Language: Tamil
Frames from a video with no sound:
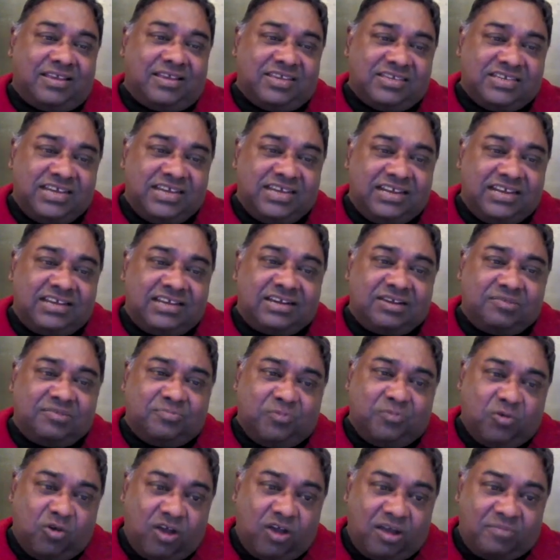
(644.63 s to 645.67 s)
ஜெயிலுக்கு
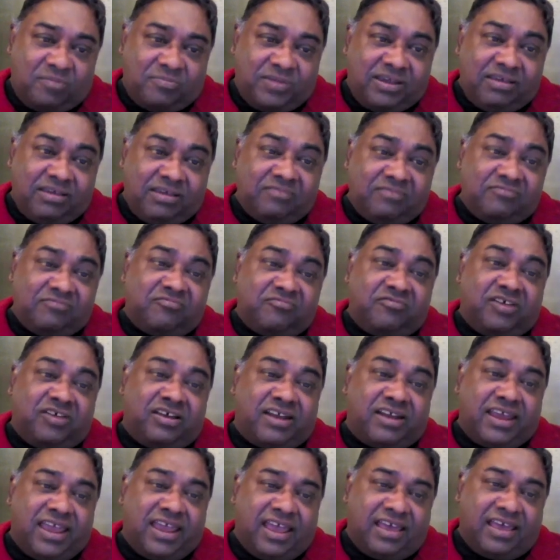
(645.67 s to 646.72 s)
போகாம வேற
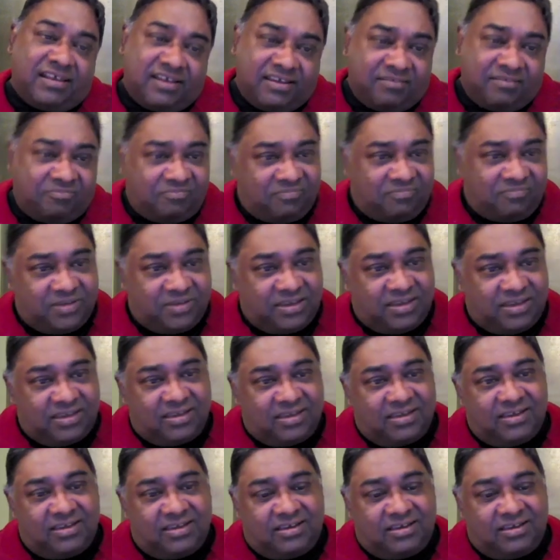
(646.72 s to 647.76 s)
யார
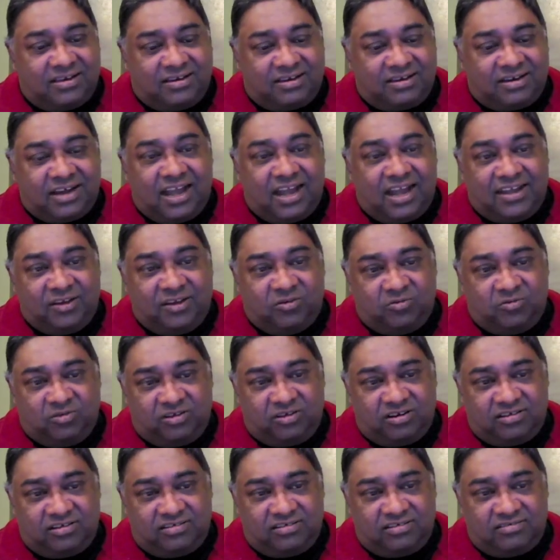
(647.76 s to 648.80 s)
காட்டி
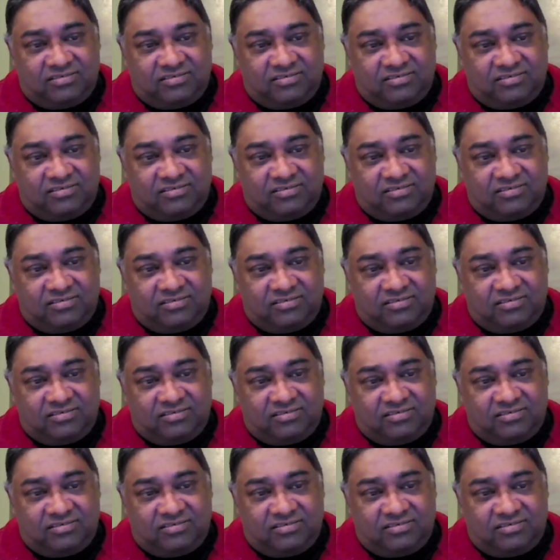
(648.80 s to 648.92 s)
கொடுக்குறது